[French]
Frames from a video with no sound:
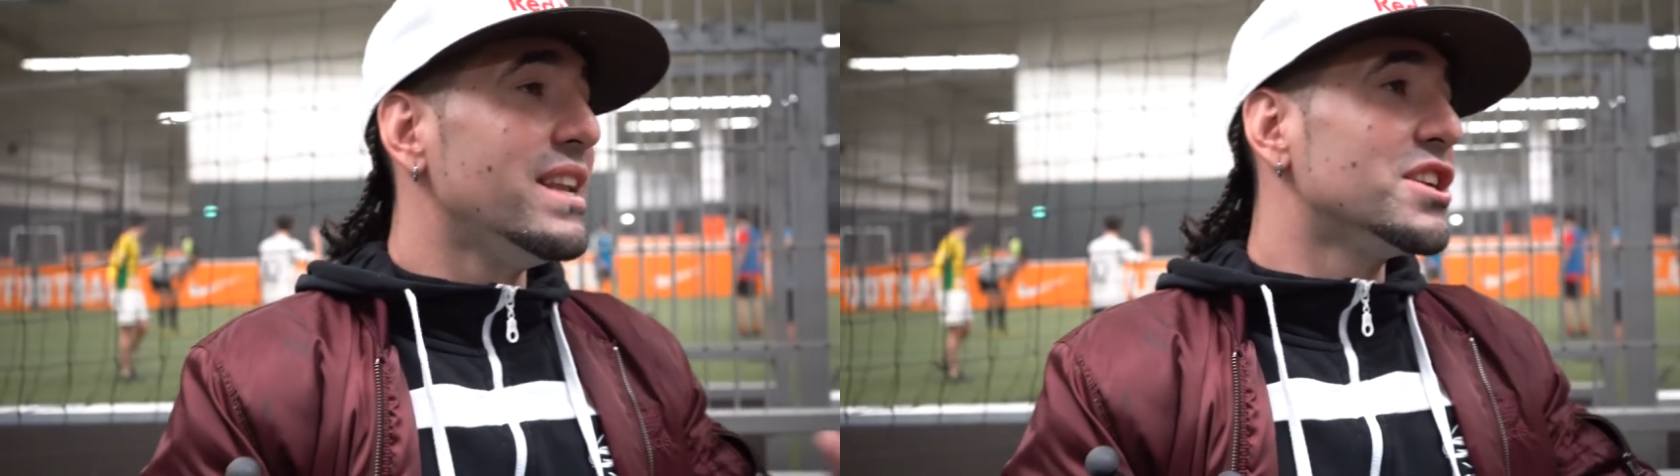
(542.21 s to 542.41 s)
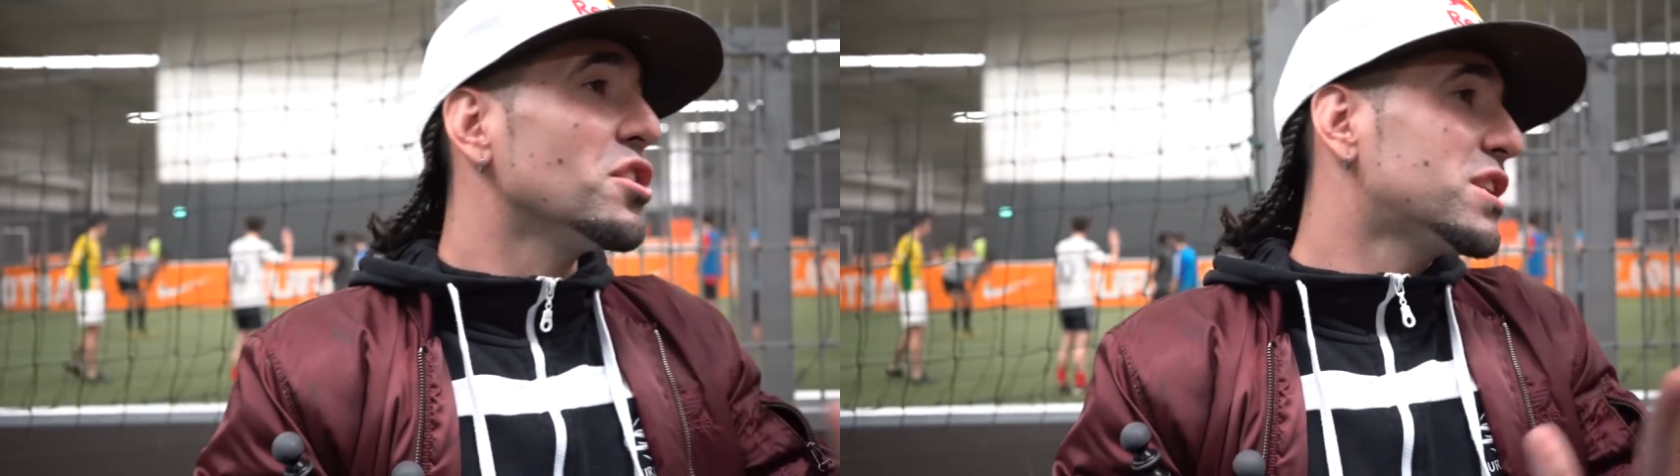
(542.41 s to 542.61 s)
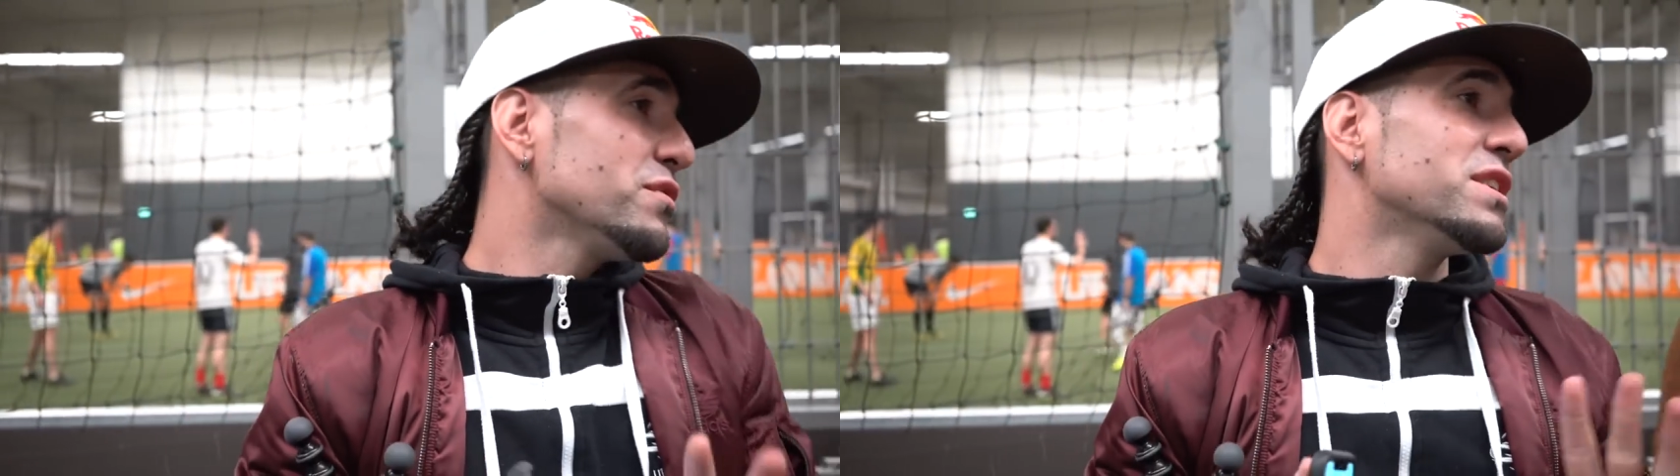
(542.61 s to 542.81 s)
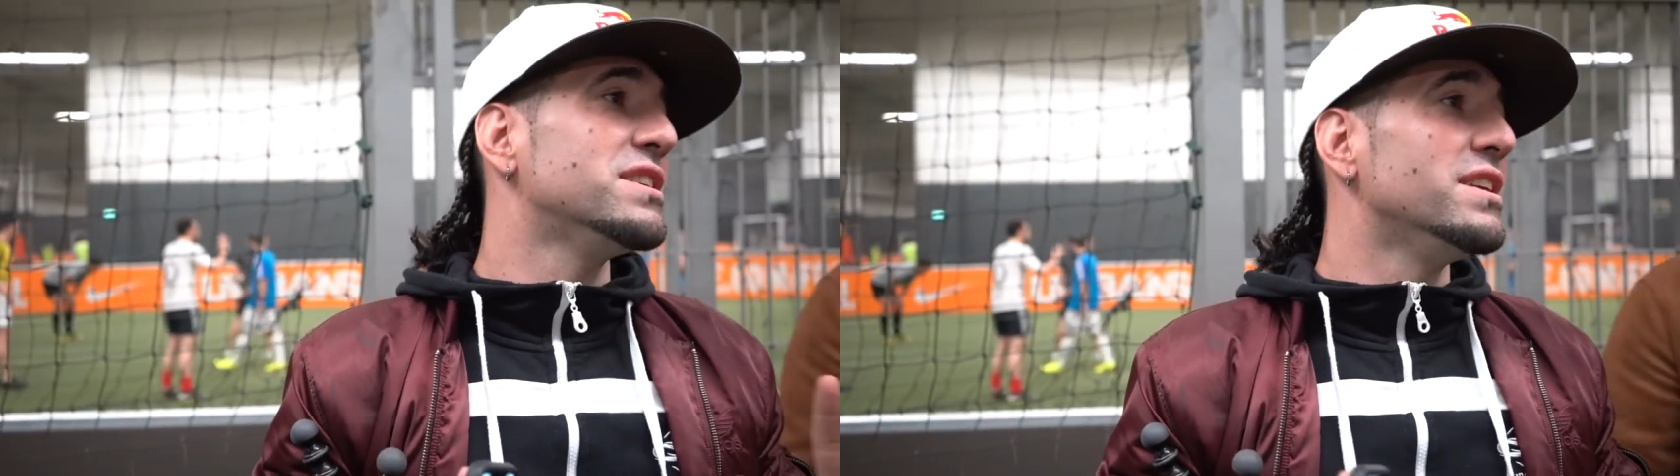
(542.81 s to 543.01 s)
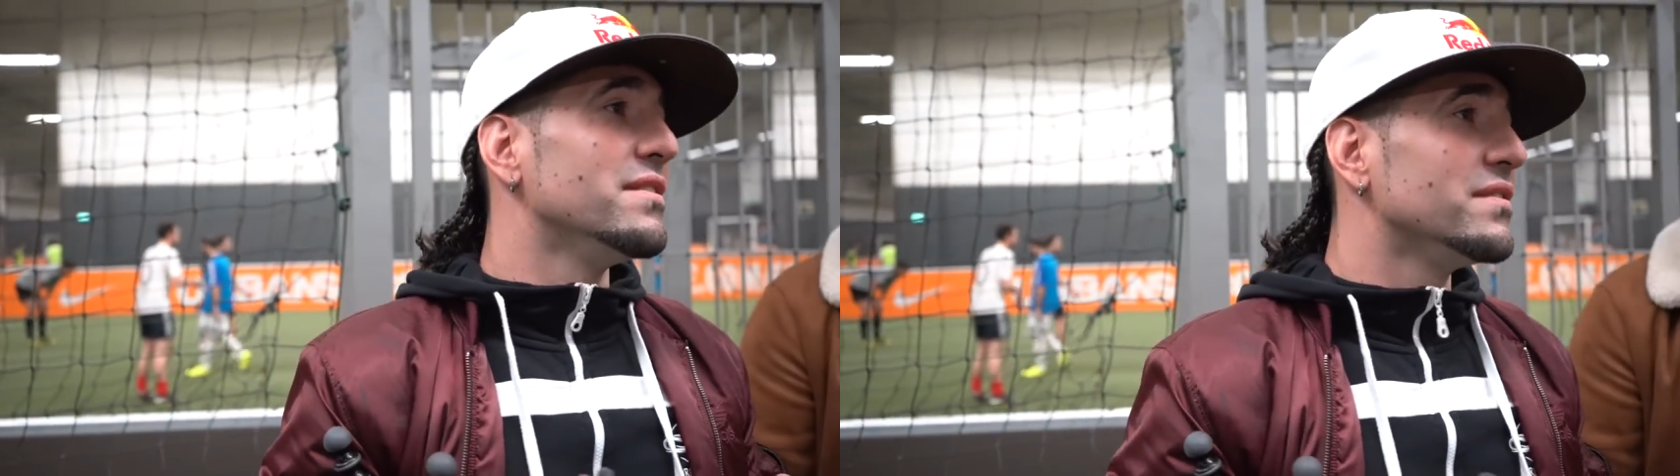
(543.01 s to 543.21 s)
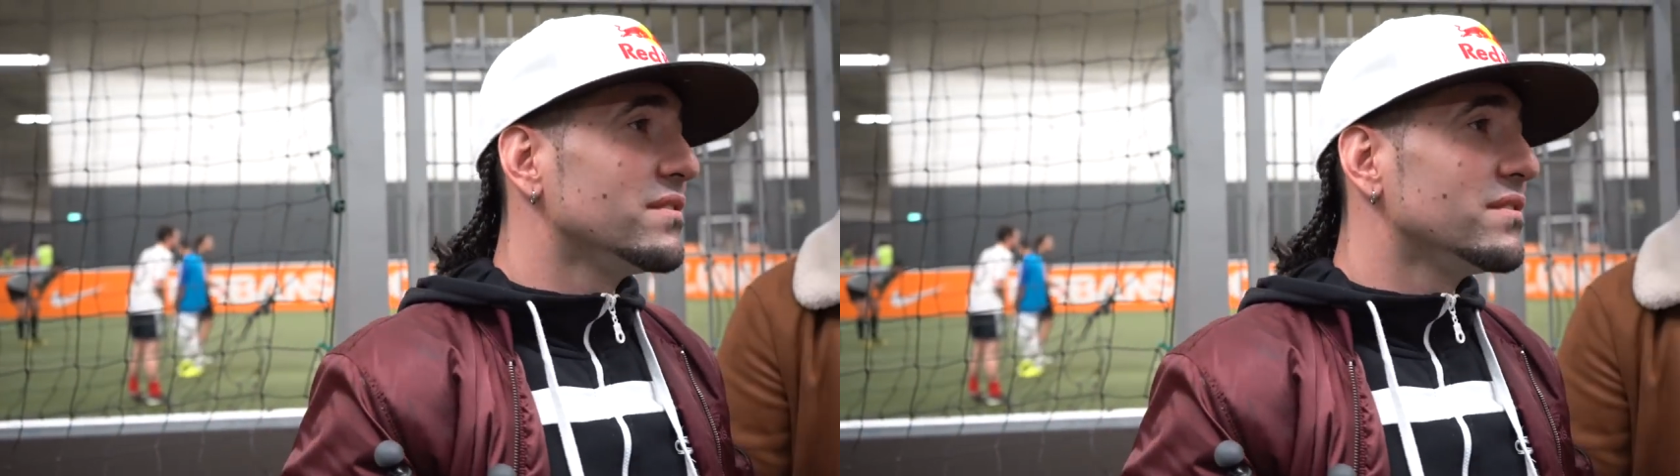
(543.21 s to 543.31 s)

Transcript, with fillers: les gens qui vont décider.